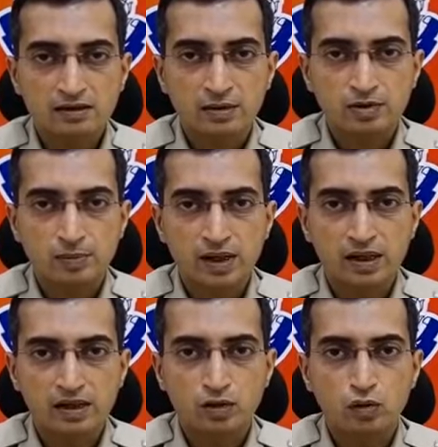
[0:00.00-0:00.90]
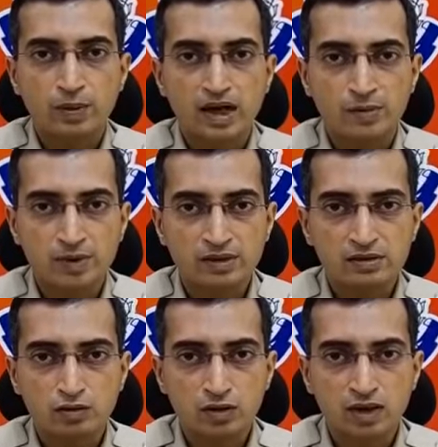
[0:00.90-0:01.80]
सबसे पहले ग्रुप
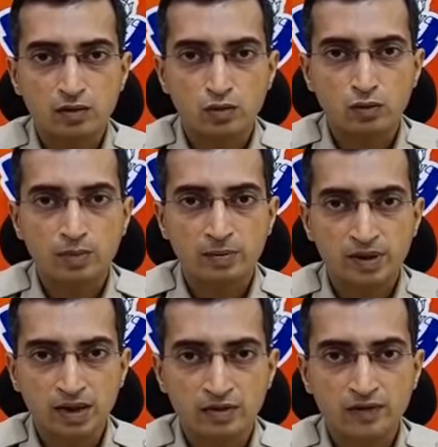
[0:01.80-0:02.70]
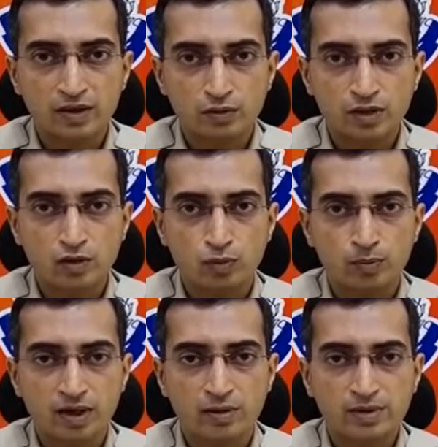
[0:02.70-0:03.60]
एडमिन्स जो हैं उन पर भी कार्रवाई होगी ग्रुप
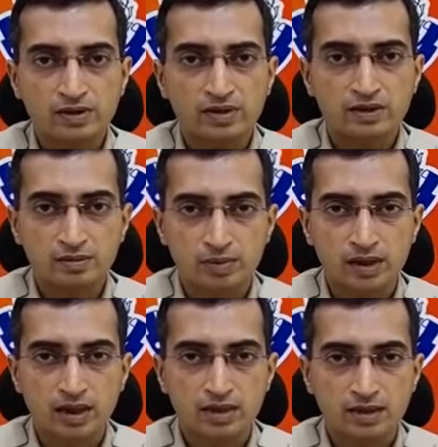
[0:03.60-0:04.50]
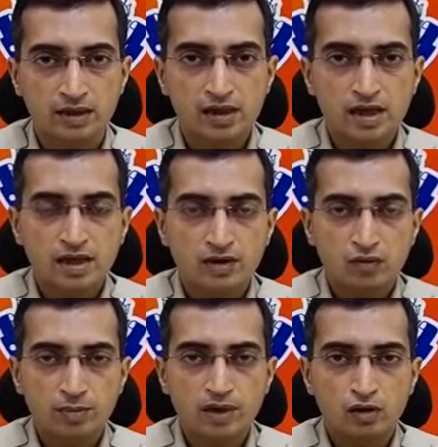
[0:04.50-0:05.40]
में एडमिन्स की जिम्मेदारी है कि
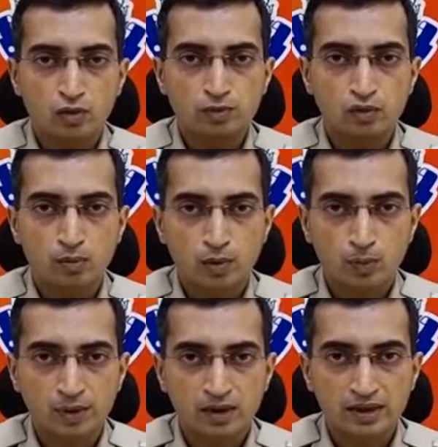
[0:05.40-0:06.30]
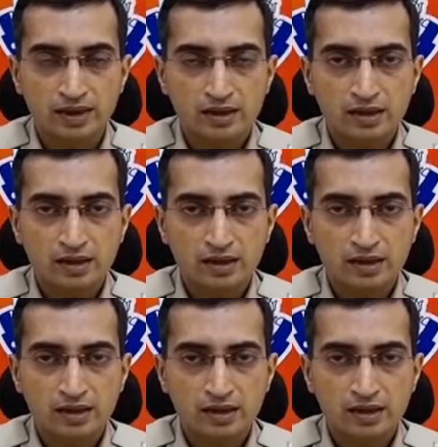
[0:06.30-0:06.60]
वो अपने ग्रुप्स को प्रॉपरली